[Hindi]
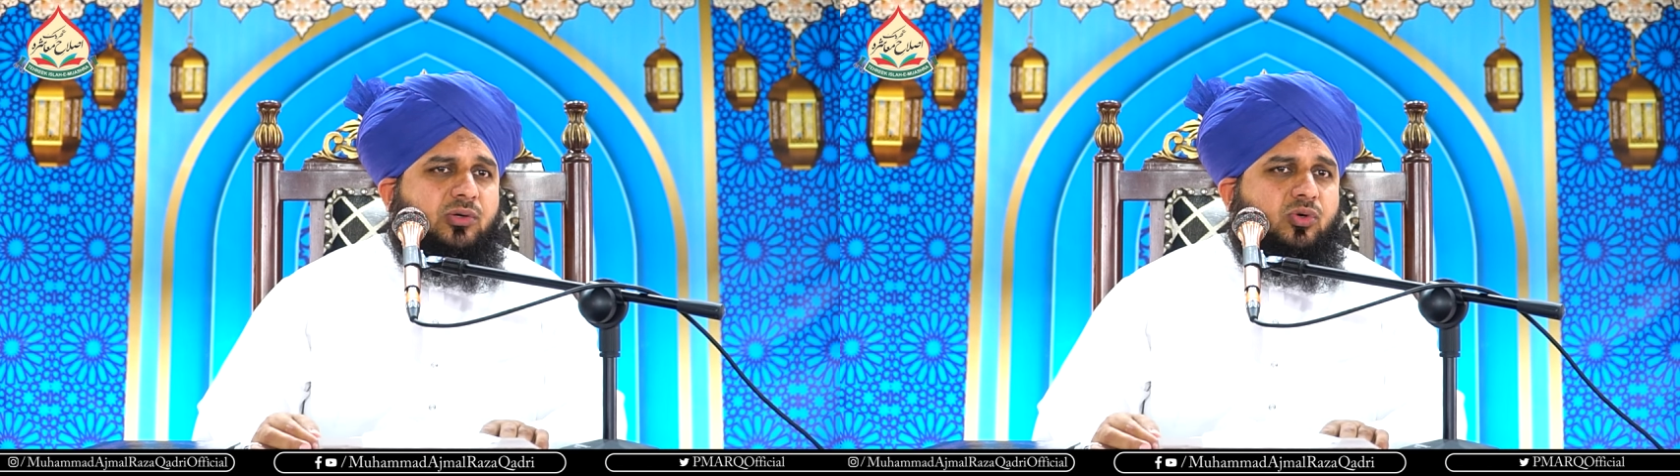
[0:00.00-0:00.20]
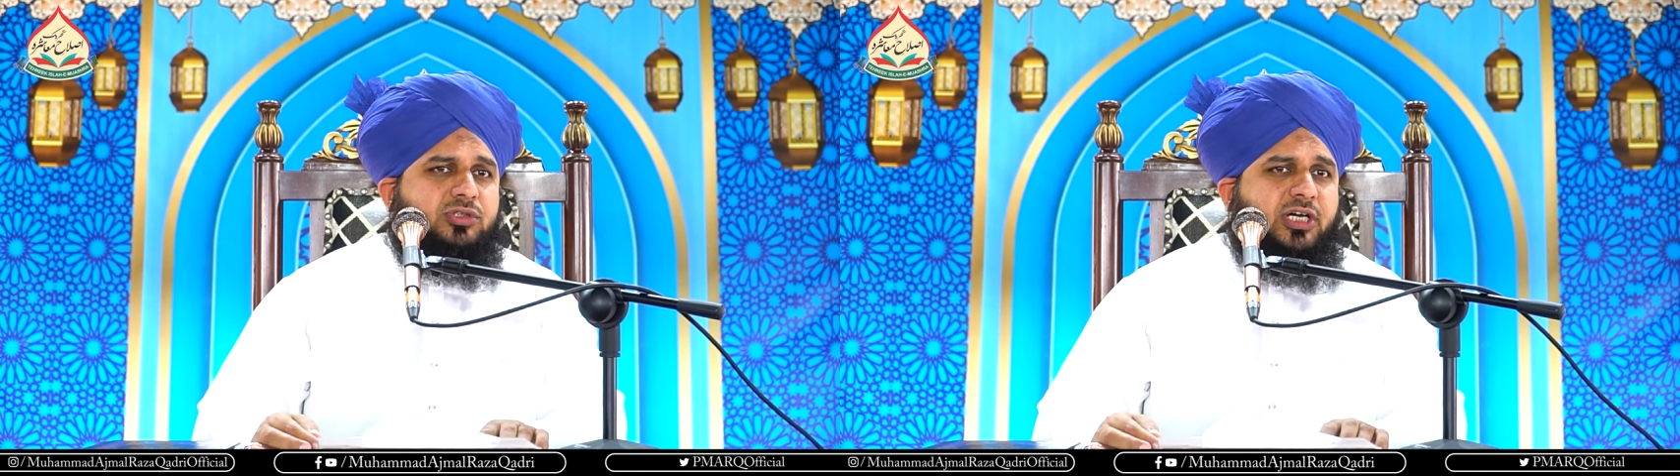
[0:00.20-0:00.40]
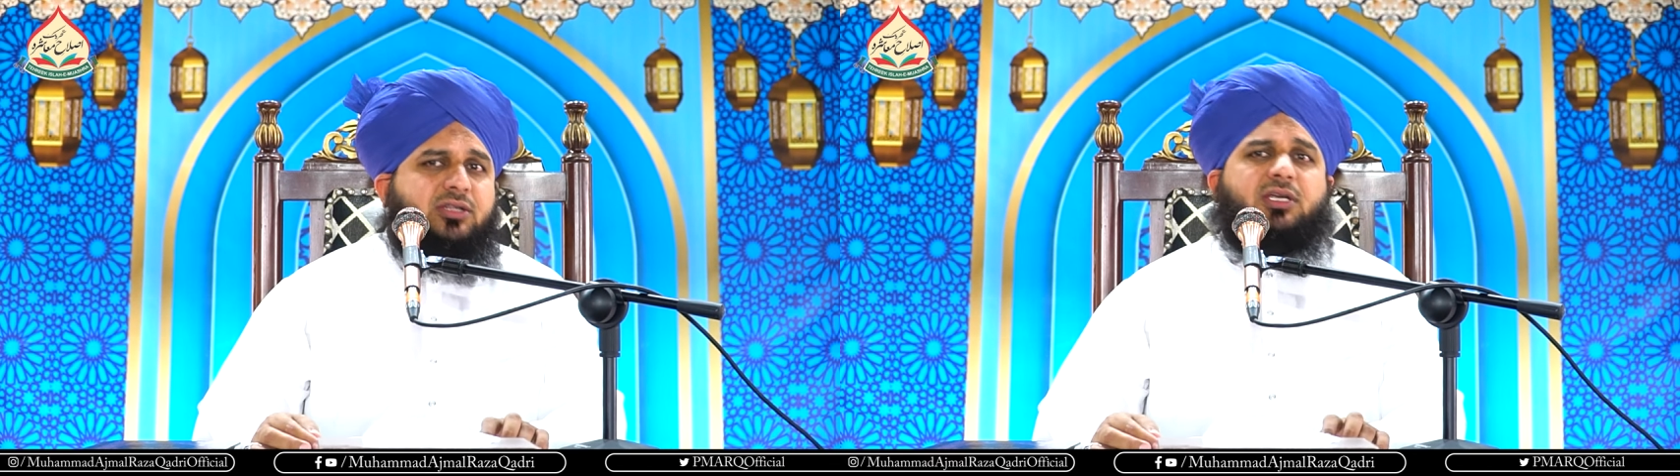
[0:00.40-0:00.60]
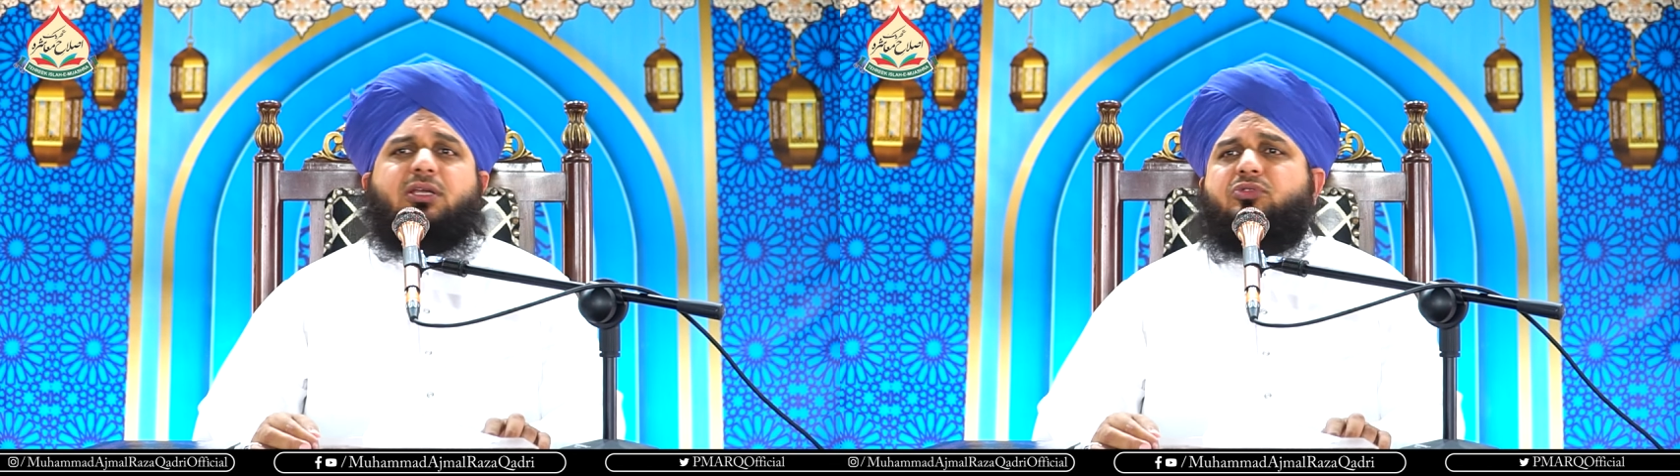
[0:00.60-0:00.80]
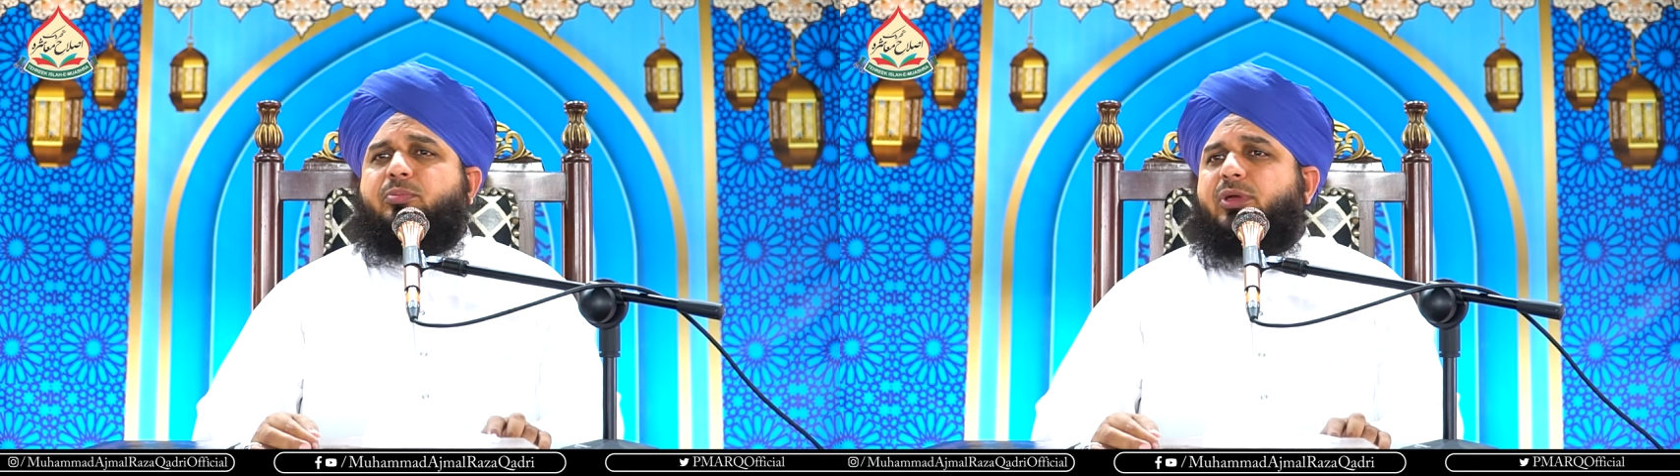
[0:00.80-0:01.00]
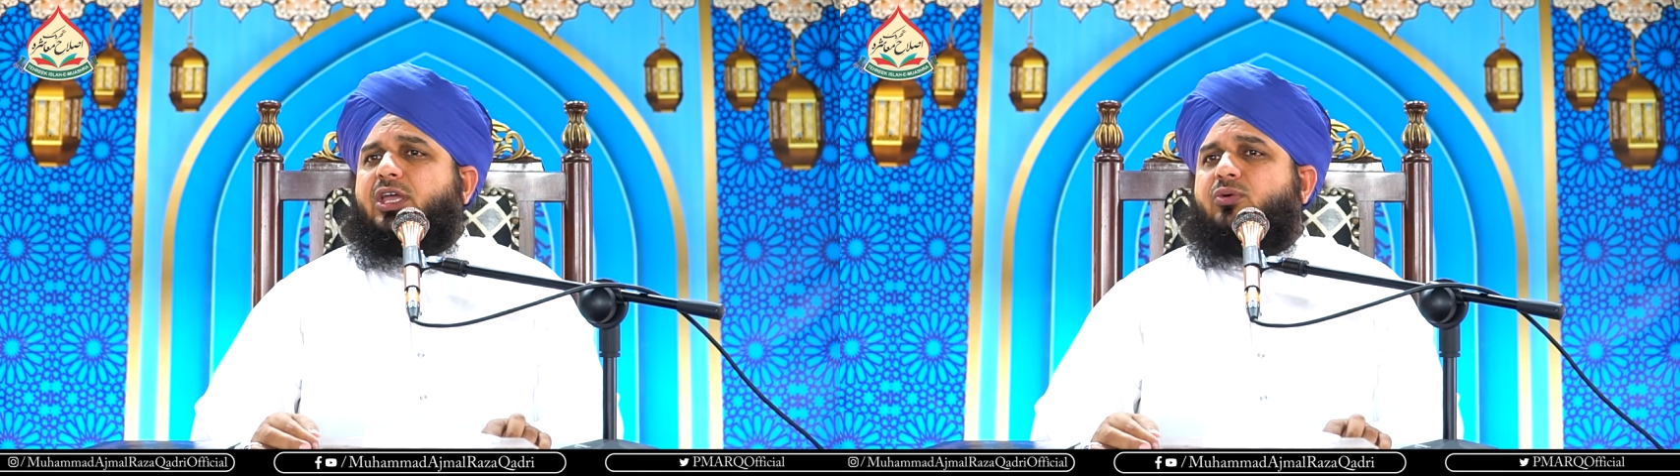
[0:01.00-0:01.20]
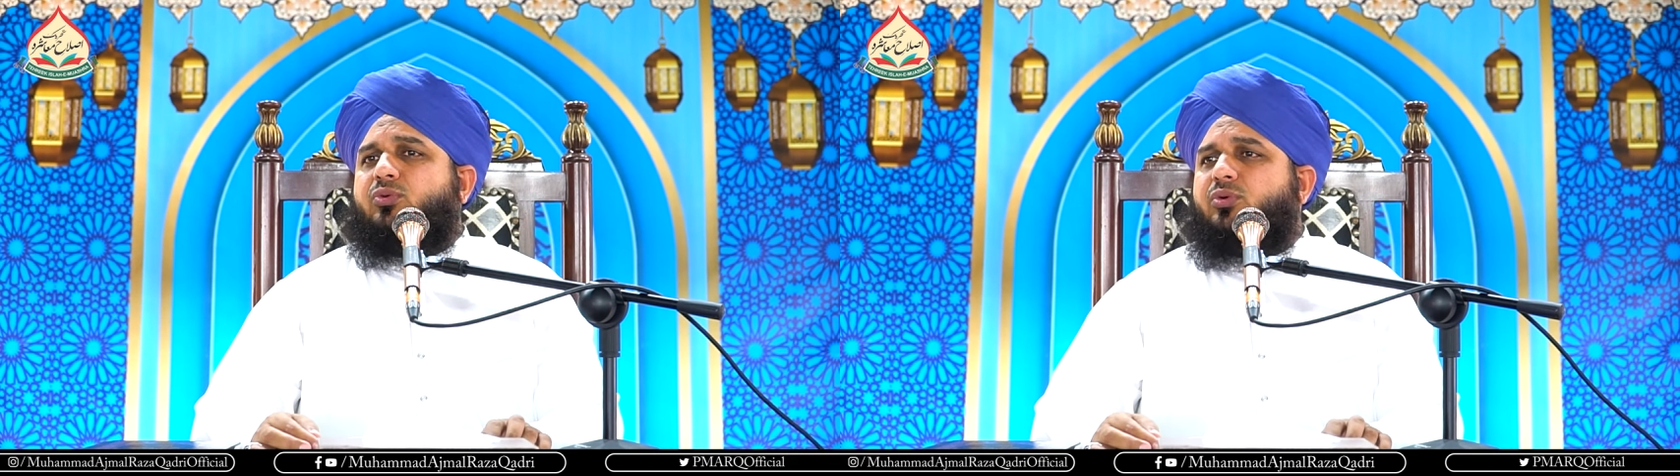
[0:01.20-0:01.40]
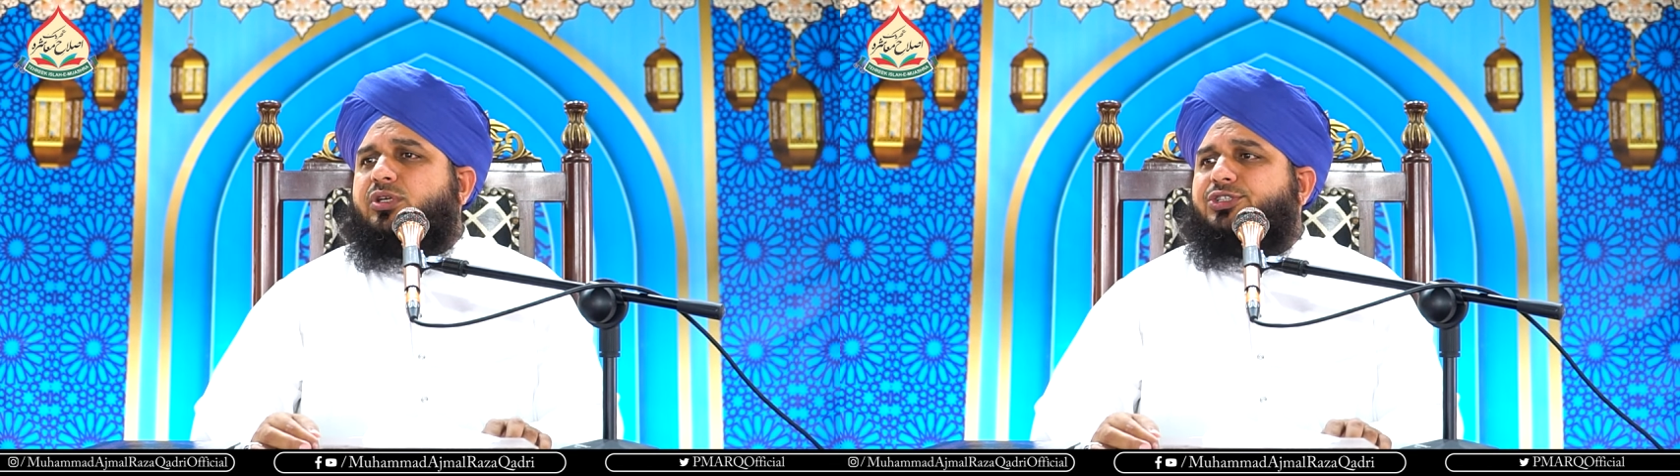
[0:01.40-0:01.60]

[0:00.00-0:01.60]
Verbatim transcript: लोग जाते हैं तो मैं उनको